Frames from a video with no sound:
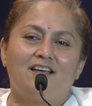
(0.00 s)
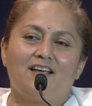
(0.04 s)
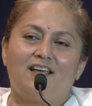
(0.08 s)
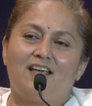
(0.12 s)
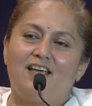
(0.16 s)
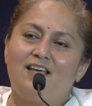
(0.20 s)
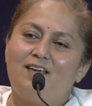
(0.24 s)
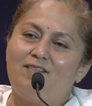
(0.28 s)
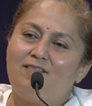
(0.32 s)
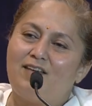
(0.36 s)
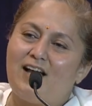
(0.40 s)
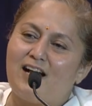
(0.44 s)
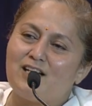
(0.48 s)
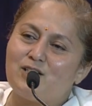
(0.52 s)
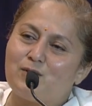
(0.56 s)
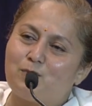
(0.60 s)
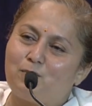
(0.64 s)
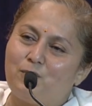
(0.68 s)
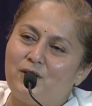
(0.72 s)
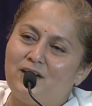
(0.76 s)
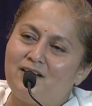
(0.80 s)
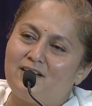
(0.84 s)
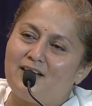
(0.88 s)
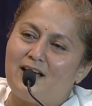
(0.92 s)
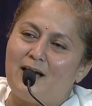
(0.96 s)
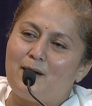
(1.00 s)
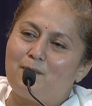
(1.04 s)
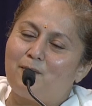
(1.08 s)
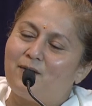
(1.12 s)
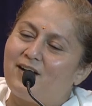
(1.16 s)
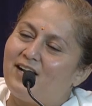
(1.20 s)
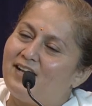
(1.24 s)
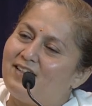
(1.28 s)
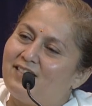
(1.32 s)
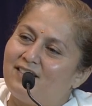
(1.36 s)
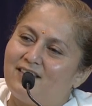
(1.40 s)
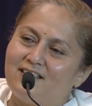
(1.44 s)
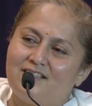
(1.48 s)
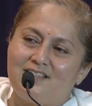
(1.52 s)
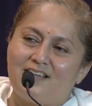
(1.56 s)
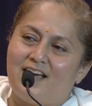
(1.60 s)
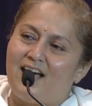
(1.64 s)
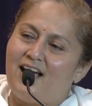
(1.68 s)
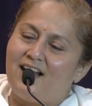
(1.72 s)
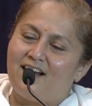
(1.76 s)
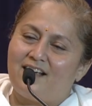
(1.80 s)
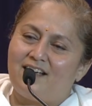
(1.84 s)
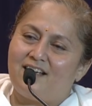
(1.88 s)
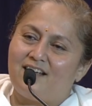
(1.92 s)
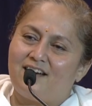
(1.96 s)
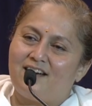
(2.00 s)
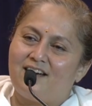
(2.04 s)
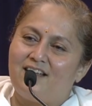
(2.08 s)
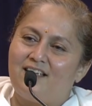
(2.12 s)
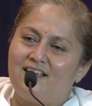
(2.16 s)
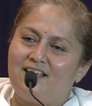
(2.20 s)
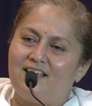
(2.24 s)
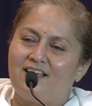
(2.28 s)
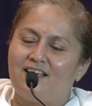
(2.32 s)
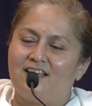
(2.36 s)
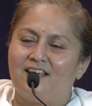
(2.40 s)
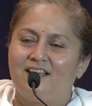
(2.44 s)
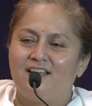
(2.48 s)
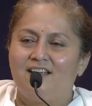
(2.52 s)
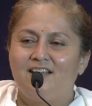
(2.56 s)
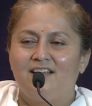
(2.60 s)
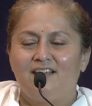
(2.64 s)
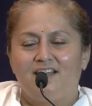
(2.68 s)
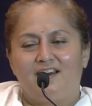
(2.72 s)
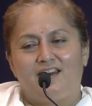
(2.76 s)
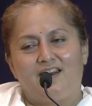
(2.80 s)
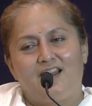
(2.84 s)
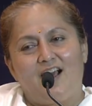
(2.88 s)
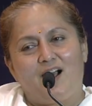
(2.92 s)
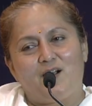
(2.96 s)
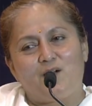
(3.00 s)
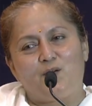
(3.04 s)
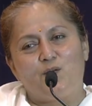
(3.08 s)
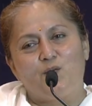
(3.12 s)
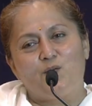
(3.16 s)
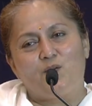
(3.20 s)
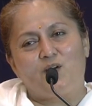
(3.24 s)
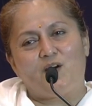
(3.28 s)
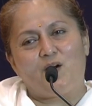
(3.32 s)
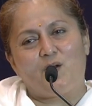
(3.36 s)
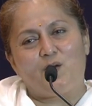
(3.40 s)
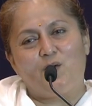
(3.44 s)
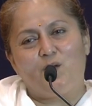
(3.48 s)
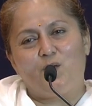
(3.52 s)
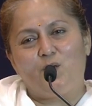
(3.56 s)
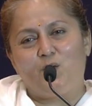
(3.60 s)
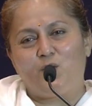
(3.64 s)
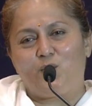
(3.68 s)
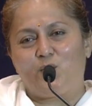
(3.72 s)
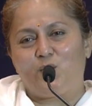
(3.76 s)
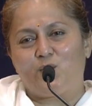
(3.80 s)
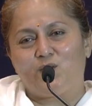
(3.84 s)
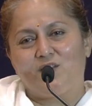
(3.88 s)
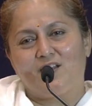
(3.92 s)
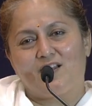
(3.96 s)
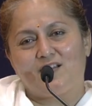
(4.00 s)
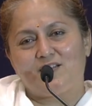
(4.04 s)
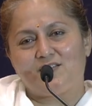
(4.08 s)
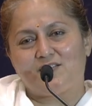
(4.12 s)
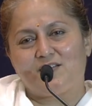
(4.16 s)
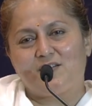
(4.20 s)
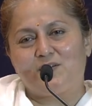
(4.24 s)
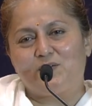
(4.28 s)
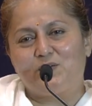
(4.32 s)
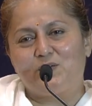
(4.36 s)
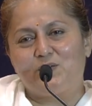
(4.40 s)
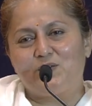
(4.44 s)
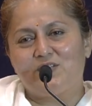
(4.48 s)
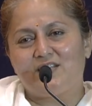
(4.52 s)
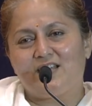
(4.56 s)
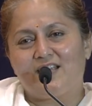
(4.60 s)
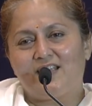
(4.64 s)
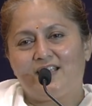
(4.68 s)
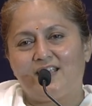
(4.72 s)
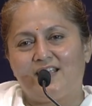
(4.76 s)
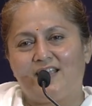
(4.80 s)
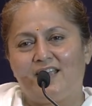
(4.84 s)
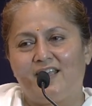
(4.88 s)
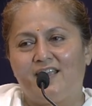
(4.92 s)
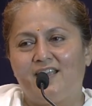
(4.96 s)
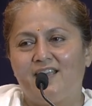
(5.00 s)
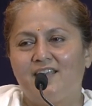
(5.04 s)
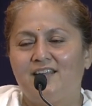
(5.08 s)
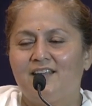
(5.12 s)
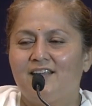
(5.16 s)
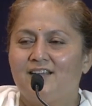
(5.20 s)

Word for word: कि ये व्यासपीठ आपका इंतजार कर रही है लाखों करोड़ों को दर्शन हो जाएंगे